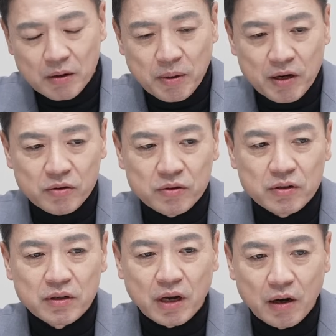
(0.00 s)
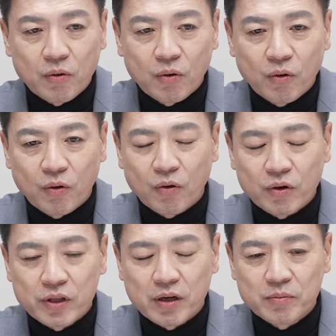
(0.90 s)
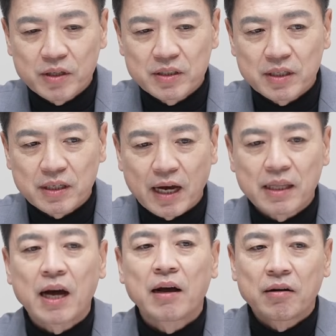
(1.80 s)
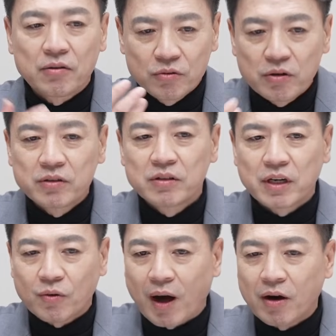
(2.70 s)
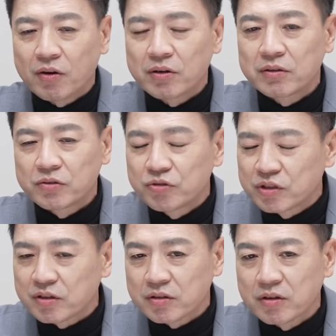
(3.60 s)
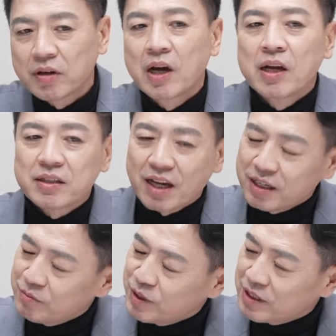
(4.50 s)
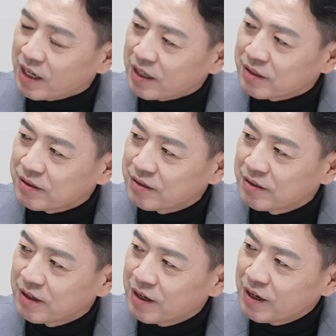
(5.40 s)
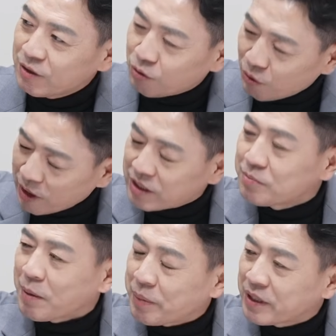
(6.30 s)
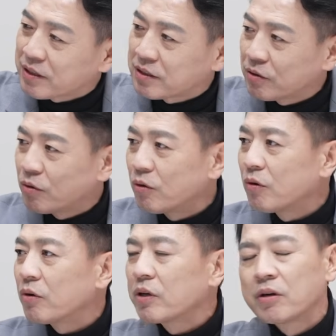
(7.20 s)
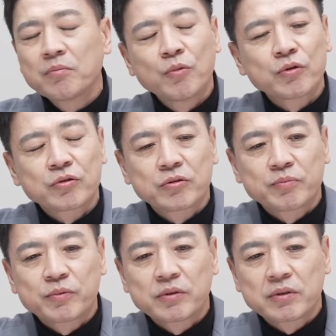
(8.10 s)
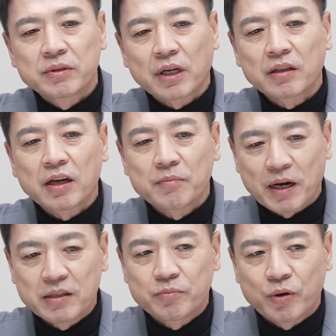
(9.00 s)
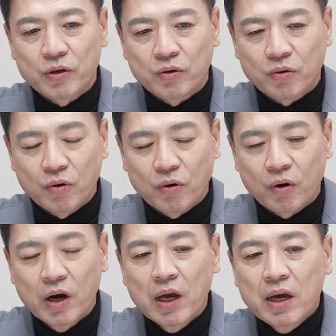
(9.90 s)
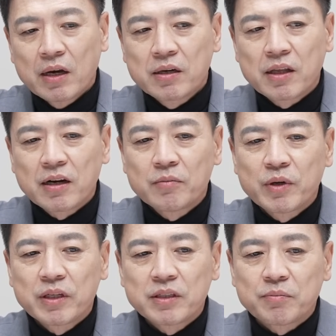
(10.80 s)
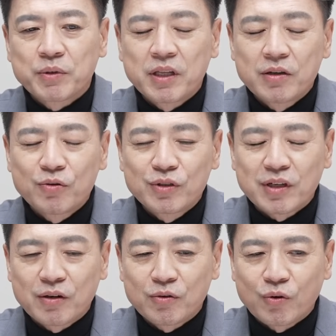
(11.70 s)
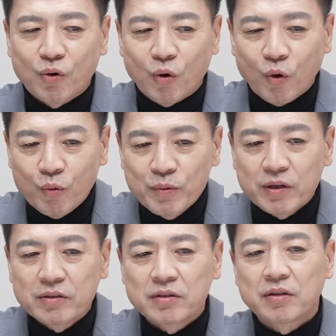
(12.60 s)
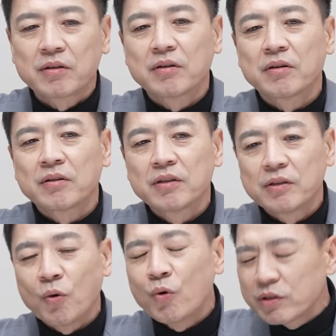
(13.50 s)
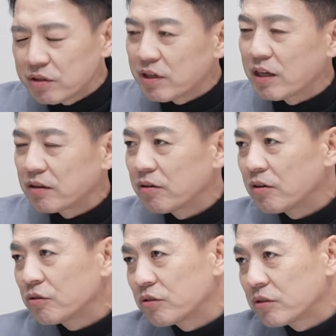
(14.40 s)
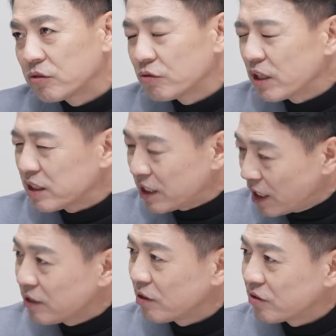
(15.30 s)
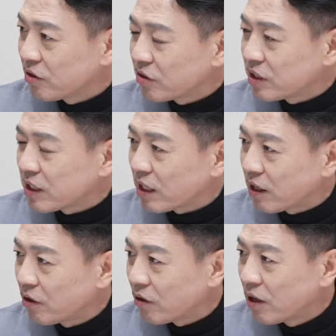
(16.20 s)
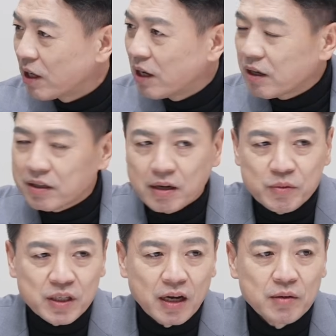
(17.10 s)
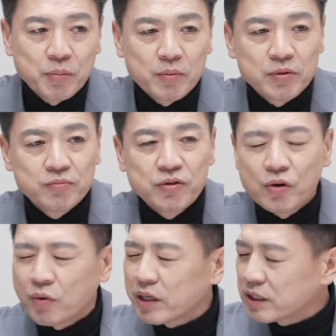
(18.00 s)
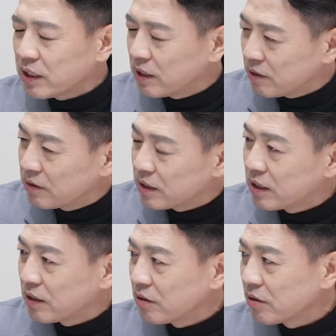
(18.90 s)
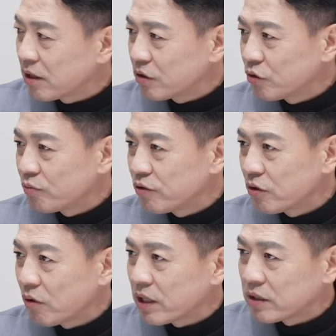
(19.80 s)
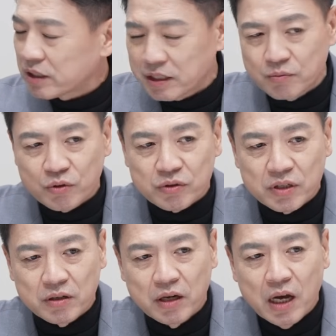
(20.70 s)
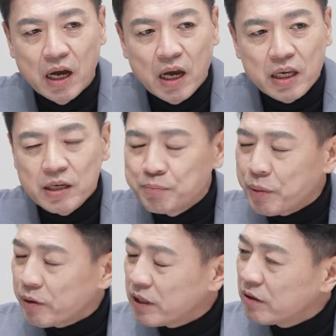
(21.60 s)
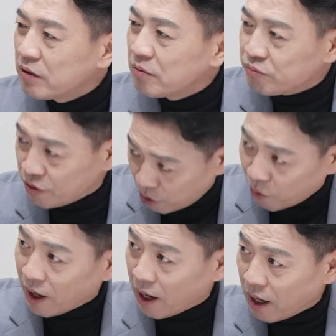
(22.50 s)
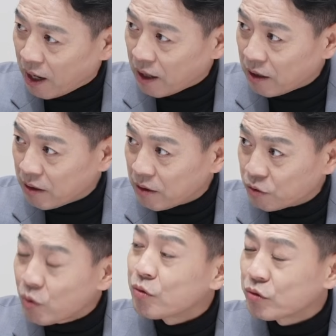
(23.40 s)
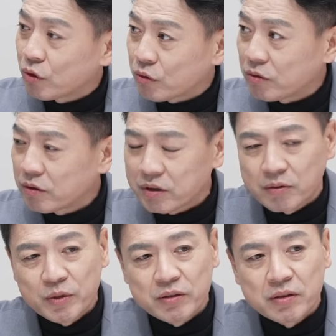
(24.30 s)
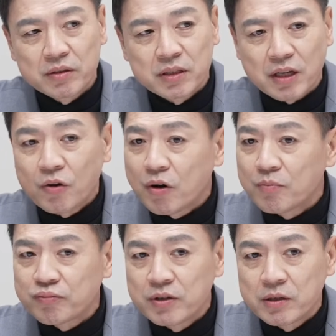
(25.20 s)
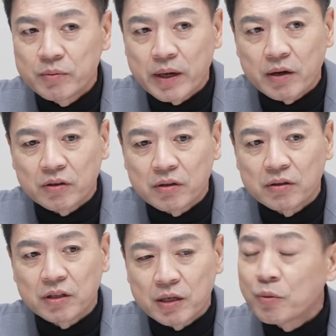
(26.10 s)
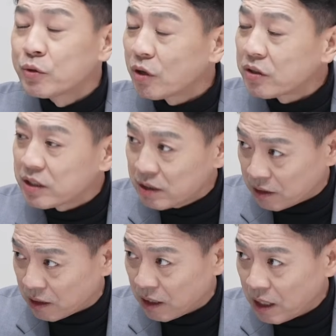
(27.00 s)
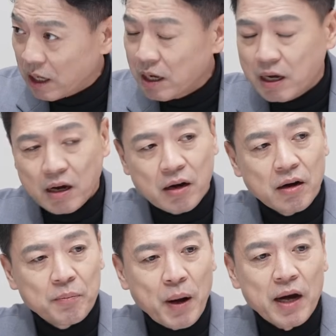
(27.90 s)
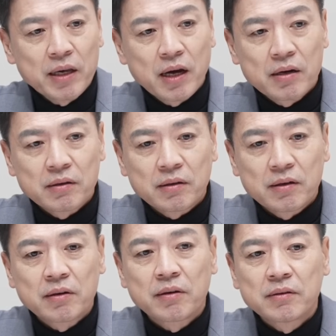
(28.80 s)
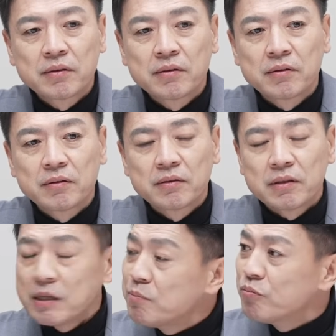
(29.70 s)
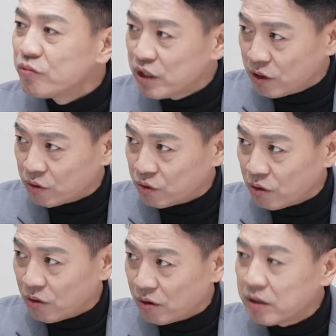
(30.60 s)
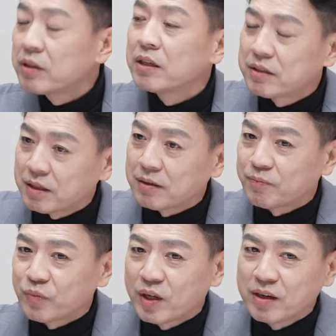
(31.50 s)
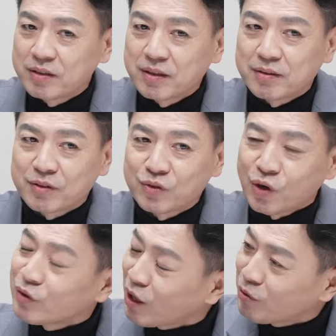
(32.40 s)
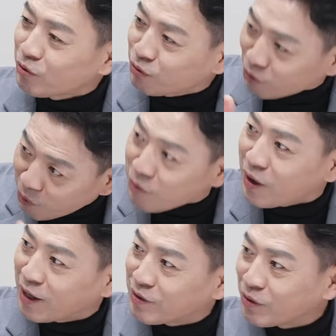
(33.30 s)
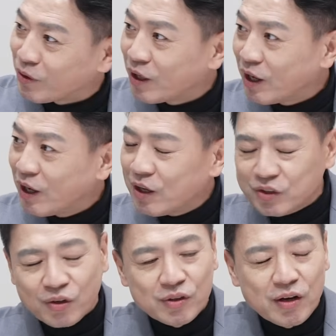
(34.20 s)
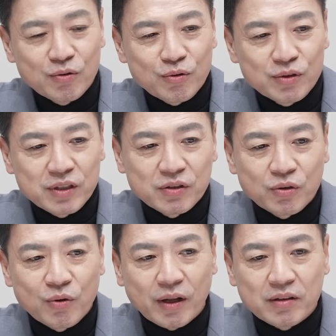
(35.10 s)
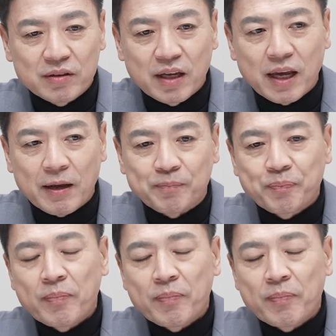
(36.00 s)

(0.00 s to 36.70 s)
발언들을 하고 그다음에 이제 야당 의원들의 과거를 들춰서 상임위장에서 똑같이 맞받아치고 음. 이런 모습들을 상당히 많이 보였고 그다음에 이제 비대위원장으로 오면서 이 오기 전에 했던 것 중에 시행령 정치잖아요. 예. 그다음에 상위법을 무력화시키는 시행령을 가지고 무력화시킴으로써 입법 기능을 무력화 어, 음. 어, 종국적으로 그러면서 이제 상권 음. 분립의 어떤 기본 정신을 어, 파괴하는 그런 인물이었죠. 근데 이제 이제 정당으로 들어온 거 아니에요. 예. 정당으로 이제 들어왔는데